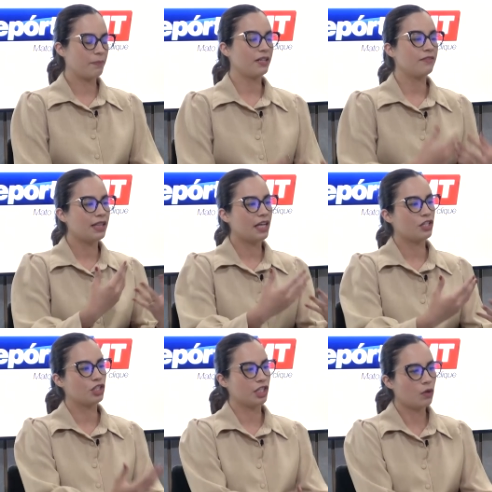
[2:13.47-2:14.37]

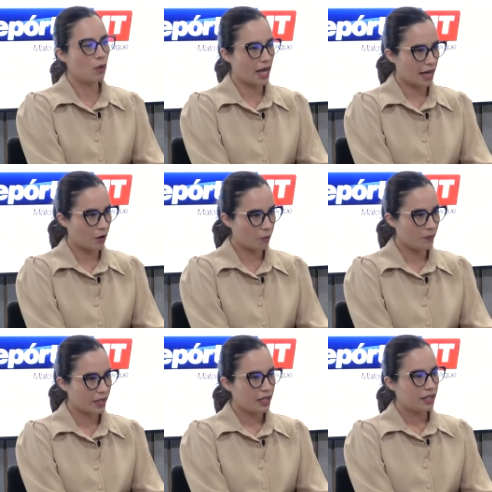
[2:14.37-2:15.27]
privilegia o
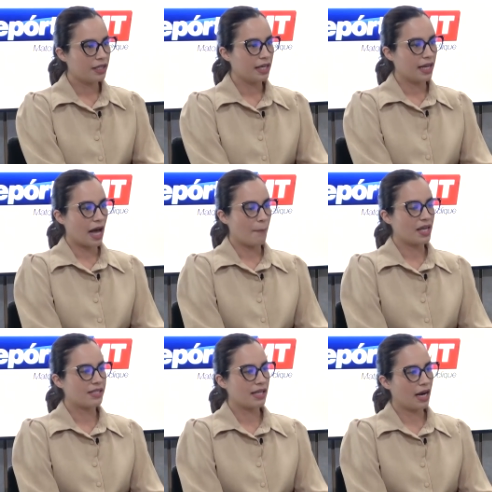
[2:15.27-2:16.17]
réu que,
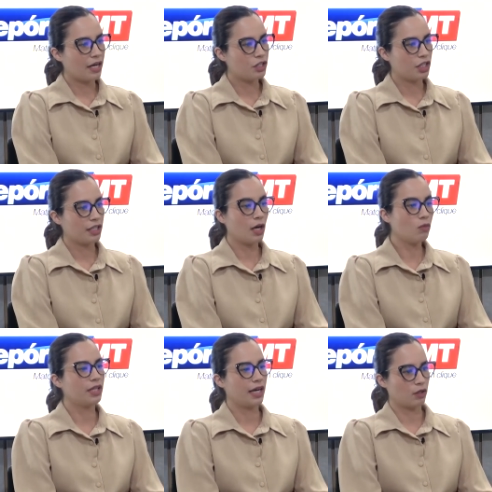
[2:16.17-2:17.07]
apesar de
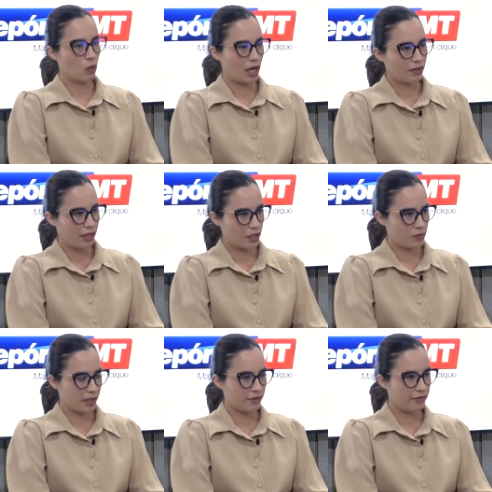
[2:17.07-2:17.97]
não ter atuado em
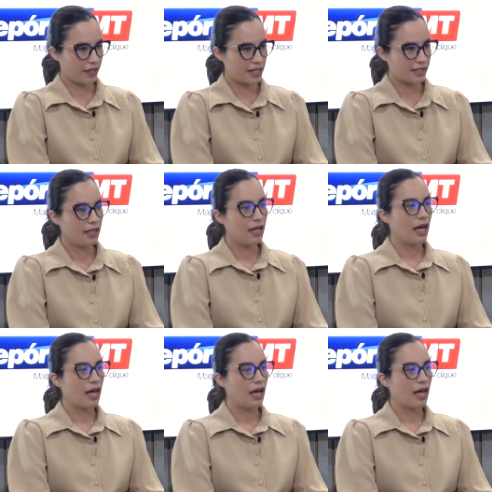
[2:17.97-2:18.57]
legítima defesa,